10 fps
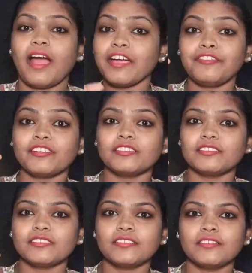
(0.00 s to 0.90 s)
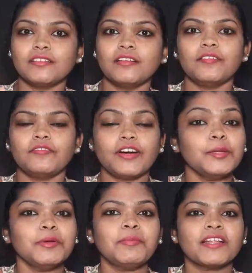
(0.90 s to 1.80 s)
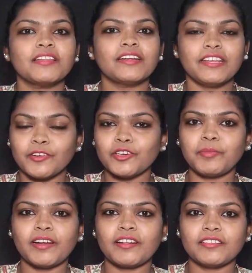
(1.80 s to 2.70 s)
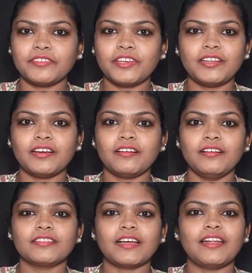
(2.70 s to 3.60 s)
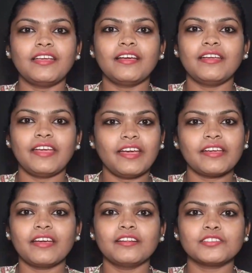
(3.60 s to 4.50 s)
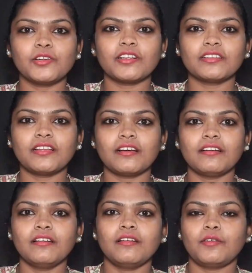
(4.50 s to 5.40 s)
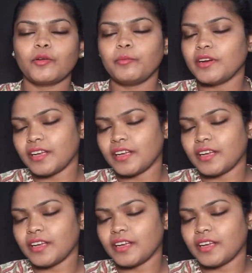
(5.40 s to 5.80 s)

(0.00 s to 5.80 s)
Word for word: ஹாய் ஃப்ரெண்ட்ஸ் வலிமைப்படுத்த கோட் பண்ணுறதை விட தலையை ஏற்கேன்னு சொல்கிறது தான் ரொம்ப